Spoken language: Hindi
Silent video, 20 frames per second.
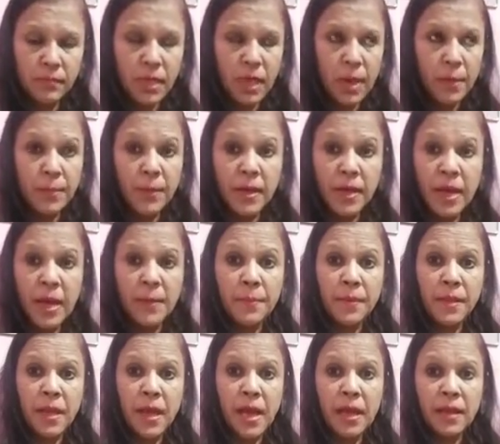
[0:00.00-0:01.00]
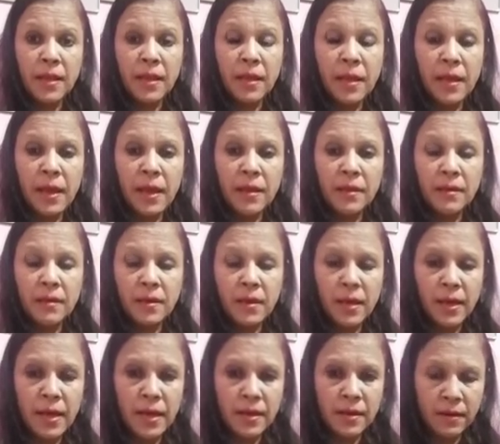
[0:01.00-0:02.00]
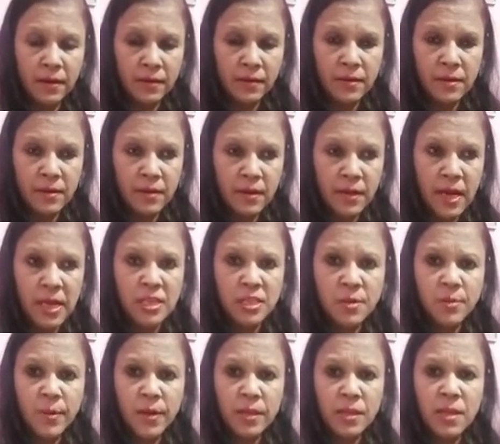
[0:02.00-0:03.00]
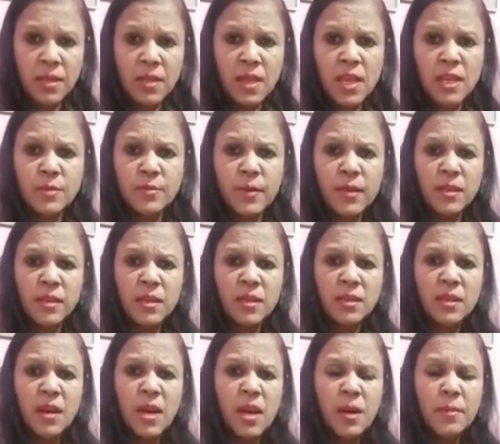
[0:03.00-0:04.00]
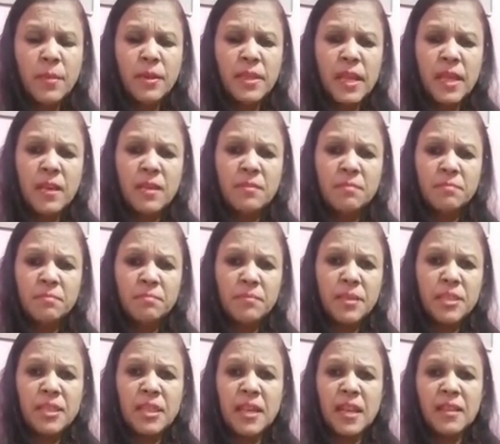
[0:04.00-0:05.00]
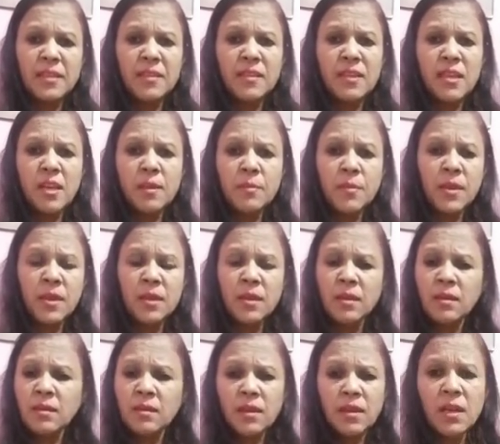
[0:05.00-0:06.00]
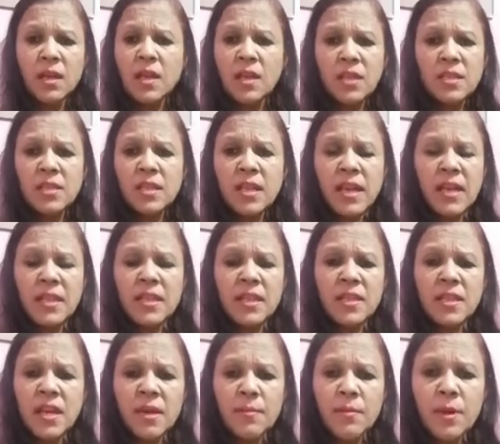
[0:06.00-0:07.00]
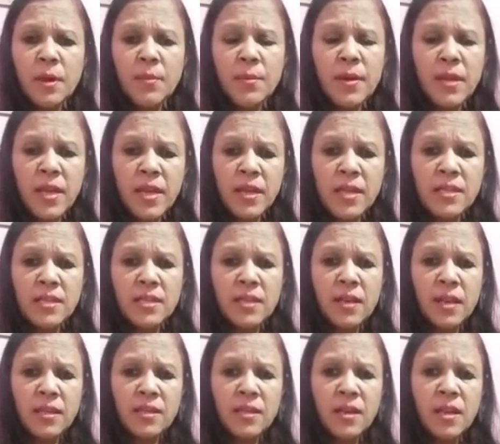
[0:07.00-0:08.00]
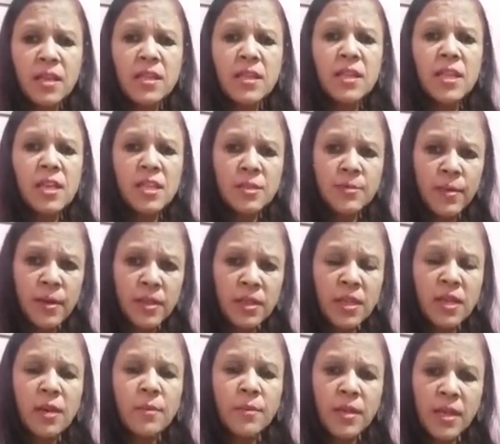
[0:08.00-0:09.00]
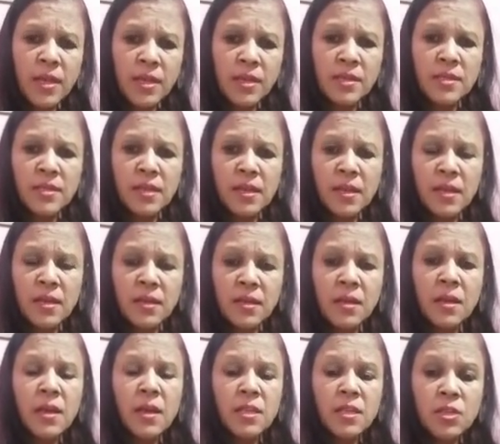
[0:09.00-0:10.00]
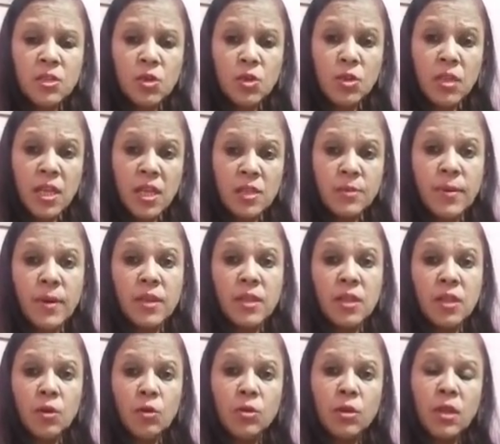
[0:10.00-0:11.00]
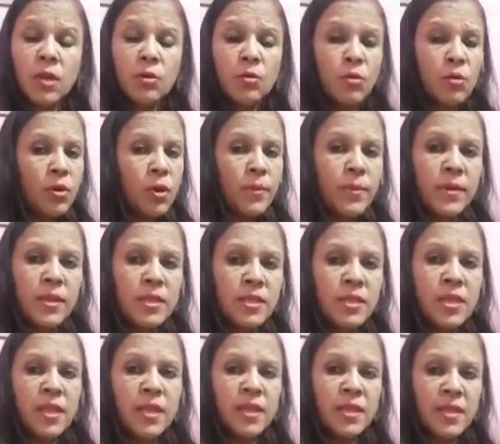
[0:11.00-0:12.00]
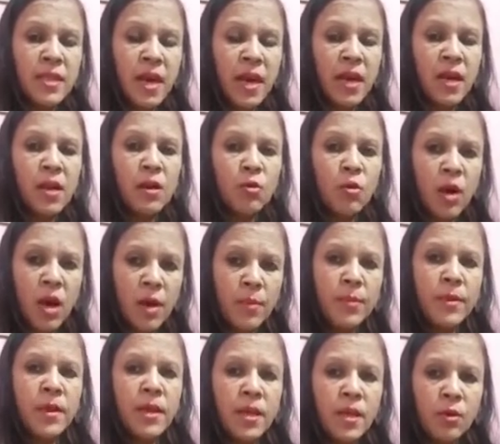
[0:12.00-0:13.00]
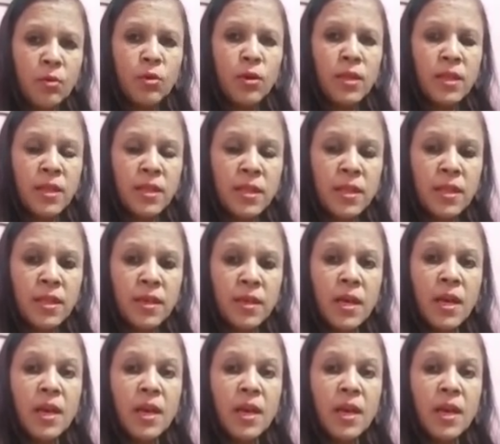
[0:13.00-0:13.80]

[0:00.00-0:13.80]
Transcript: अपने नाम के आगे लगाए लगाए रखते हैं राष्ट्रभक्त देशभक्त पता नहीं सनातन धर्मी सनातन धर्म कभी ये नहीं सिखाता देशभक्त कभी ये नहीं सिखा जो देशभक्त होते हैं वो कभी इस तरह की धारणा को हावी नहीं होने देते